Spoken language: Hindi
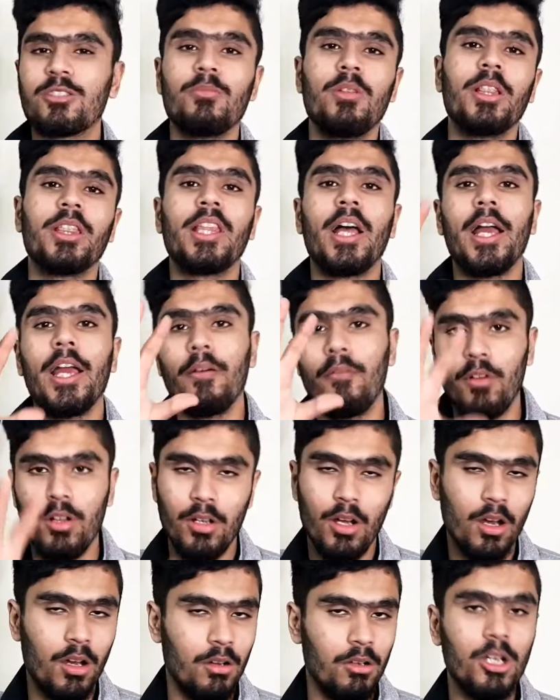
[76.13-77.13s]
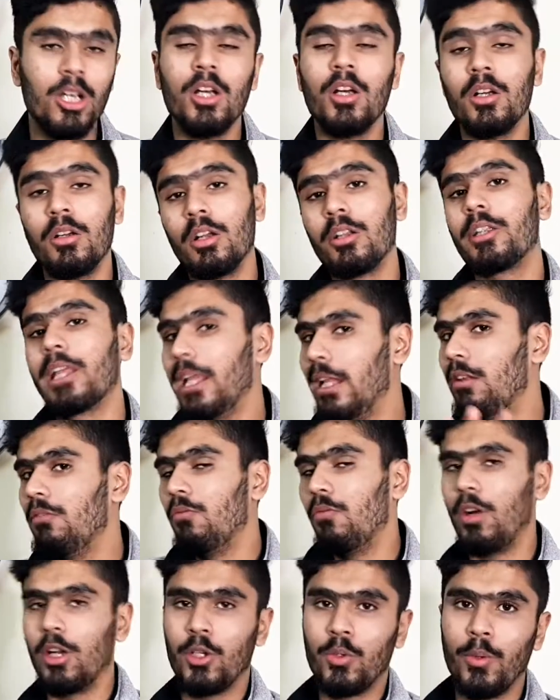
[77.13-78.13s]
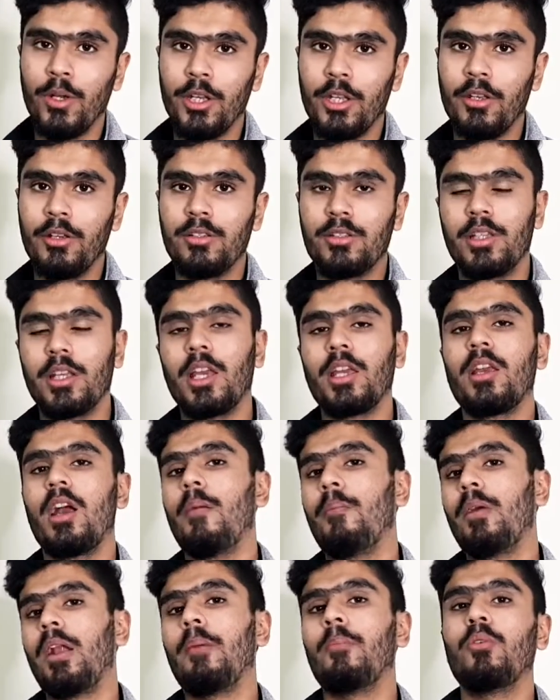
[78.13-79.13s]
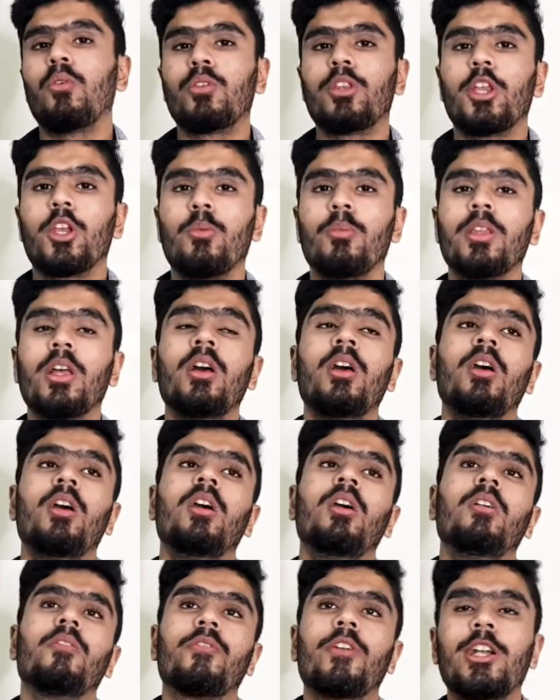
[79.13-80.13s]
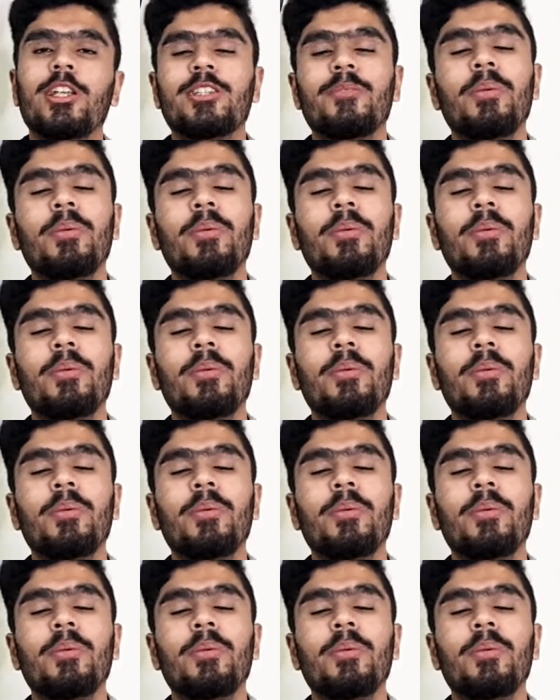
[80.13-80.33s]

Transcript: मिलता है टिल 120 ट्वेंटी हर्ट्स का यहाँ पर आप लोगों को देखने को मिलता है फ्रंट